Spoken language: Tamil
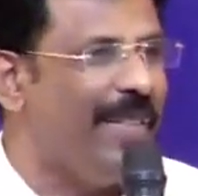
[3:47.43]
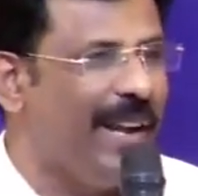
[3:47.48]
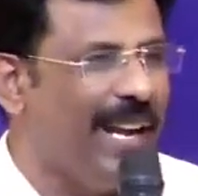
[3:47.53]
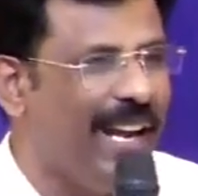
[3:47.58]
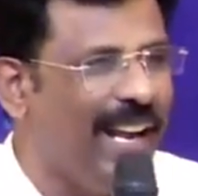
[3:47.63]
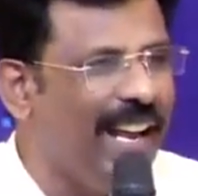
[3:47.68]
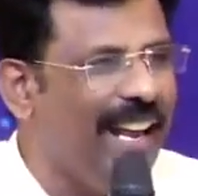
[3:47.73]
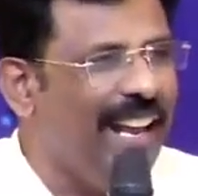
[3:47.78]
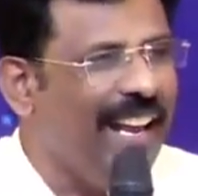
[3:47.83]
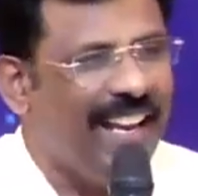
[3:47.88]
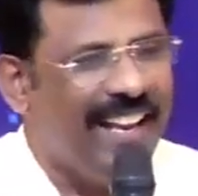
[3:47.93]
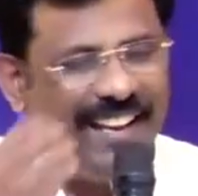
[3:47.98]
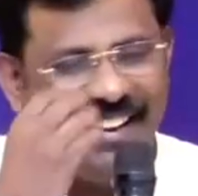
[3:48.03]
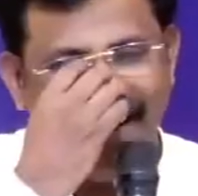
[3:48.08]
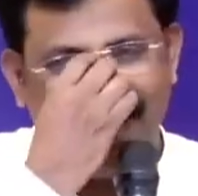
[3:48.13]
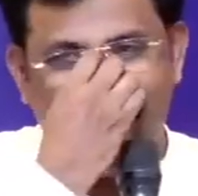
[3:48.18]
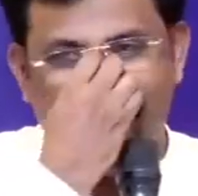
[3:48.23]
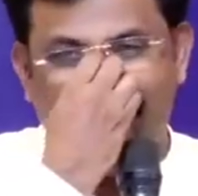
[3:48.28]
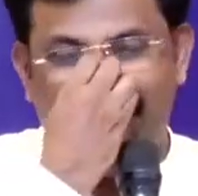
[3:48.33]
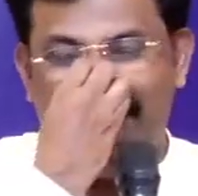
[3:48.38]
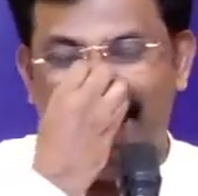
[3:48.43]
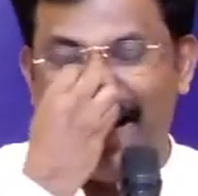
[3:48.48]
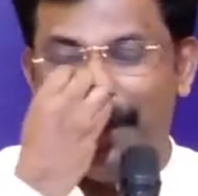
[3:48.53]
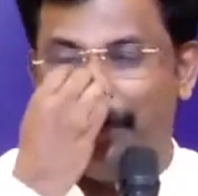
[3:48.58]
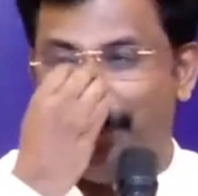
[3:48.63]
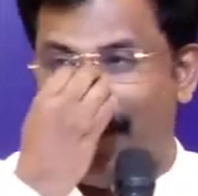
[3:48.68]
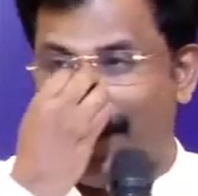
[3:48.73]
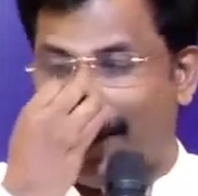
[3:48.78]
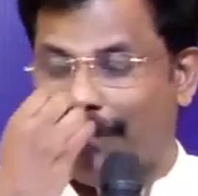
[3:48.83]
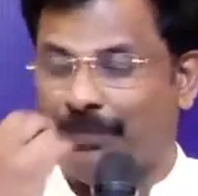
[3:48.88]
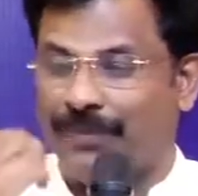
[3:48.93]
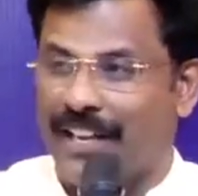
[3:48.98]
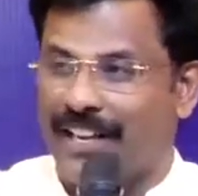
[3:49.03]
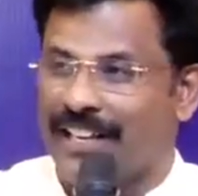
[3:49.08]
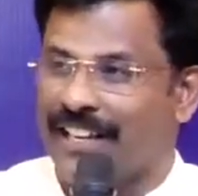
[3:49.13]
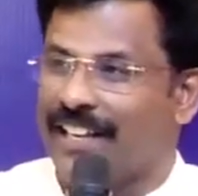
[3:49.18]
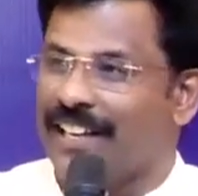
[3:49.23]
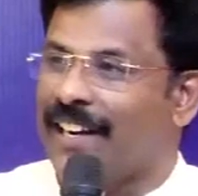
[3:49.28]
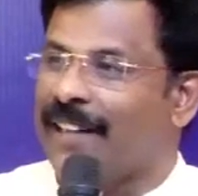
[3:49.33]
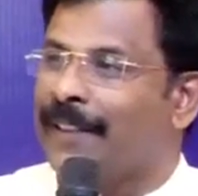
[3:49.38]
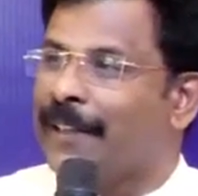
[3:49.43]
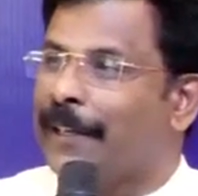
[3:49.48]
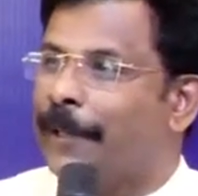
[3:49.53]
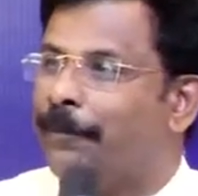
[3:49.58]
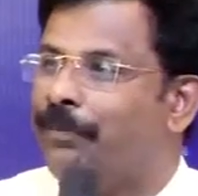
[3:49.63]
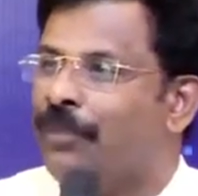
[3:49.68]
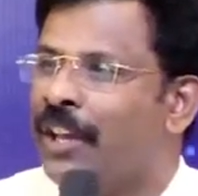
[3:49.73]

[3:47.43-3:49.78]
மாதிரி இல்லை கைகளிலே பணம் தங்குகிறது